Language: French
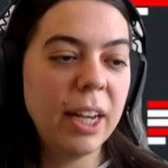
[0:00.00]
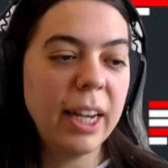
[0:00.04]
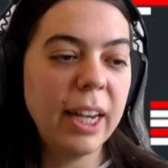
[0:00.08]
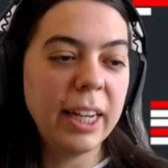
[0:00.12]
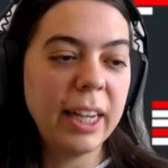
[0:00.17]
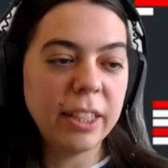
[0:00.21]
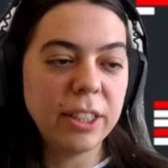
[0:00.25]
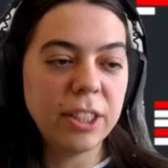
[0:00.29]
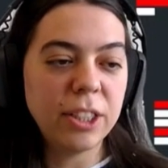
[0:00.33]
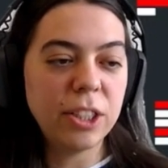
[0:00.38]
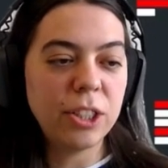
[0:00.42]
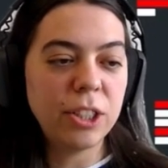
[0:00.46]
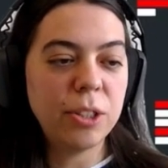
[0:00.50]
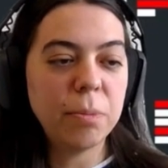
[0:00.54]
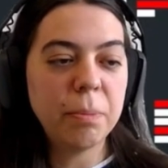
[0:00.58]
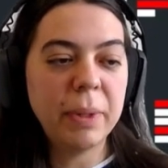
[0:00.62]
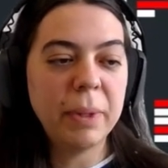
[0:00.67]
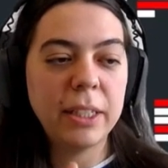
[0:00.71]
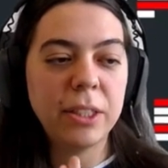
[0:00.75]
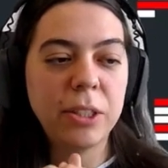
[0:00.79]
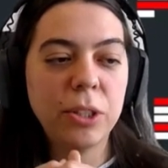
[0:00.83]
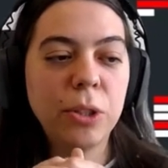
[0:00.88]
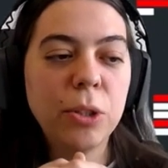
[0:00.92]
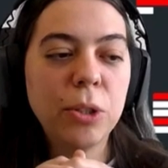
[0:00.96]

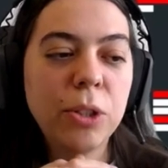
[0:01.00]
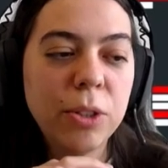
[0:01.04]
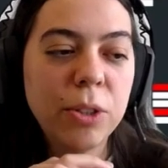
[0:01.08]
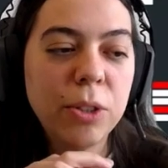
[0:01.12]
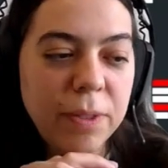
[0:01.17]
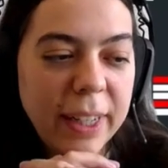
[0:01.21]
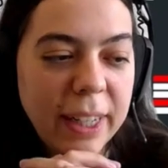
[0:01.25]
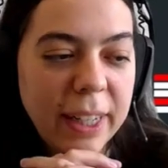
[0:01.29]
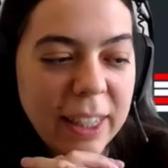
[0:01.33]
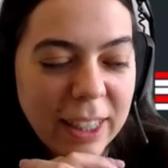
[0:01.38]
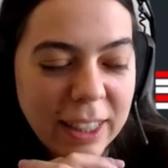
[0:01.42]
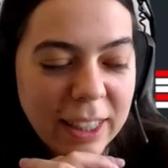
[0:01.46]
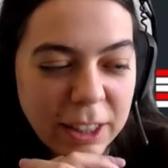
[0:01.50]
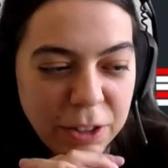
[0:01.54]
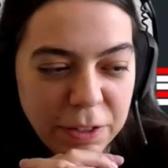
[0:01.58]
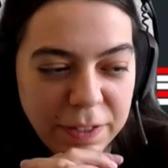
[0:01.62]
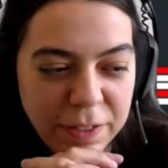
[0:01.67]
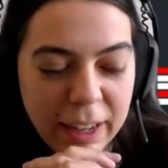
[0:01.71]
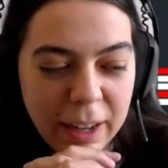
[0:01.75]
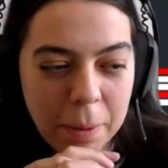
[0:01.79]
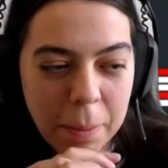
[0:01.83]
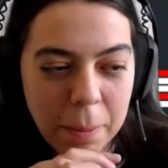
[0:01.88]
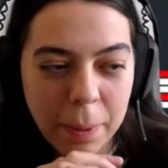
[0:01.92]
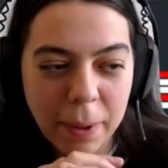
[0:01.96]
je je
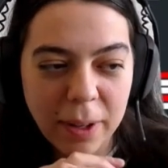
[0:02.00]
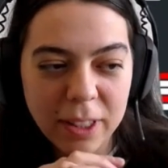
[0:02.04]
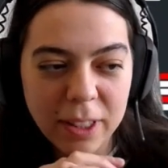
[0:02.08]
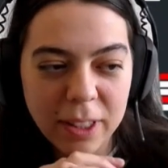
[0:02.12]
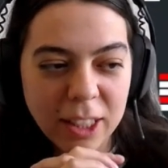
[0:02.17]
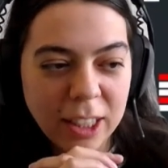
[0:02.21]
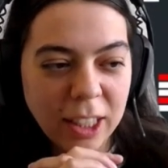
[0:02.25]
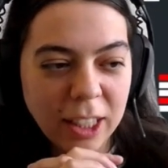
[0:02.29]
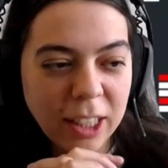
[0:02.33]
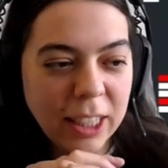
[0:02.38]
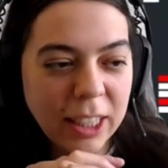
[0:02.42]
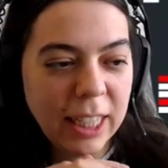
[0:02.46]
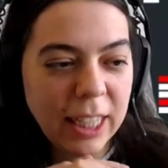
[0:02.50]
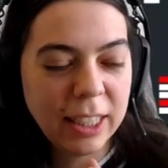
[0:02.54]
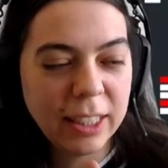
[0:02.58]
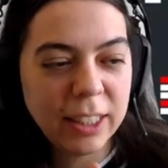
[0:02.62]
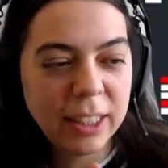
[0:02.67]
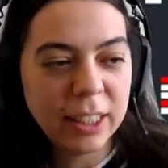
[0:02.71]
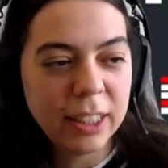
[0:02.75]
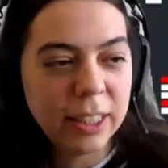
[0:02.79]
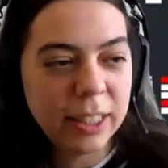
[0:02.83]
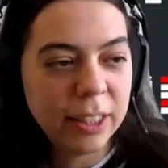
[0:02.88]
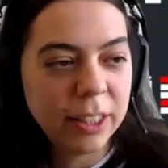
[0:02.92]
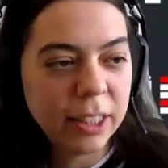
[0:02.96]
vais, répondre en anglais
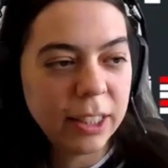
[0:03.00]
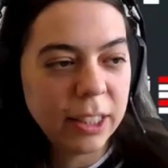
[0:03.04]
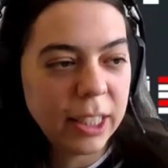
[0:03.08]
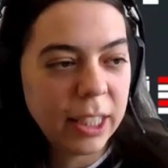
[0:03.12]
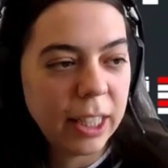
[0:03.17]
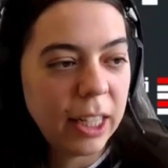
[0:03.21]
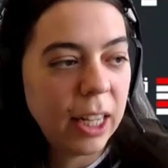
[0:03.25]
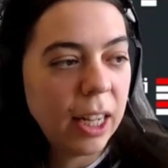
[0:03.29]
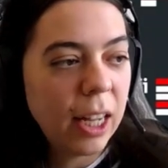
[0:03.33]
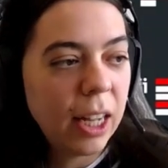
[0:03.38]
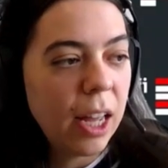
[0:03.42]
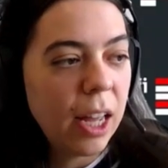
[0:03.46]
si c'est OK.